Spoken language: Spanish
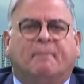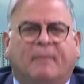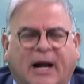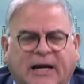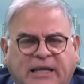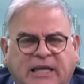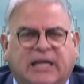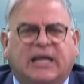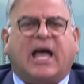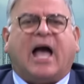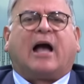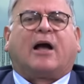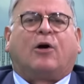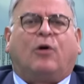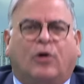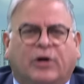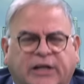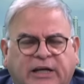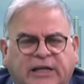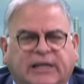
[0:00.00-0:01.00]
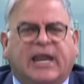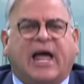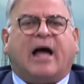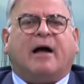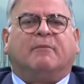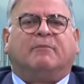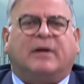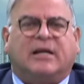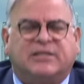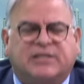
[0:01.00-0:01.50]
María
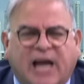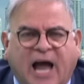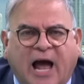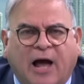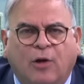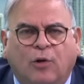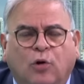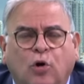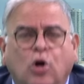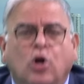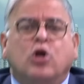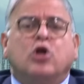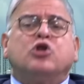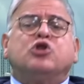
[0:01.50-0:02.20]
Corina Machado.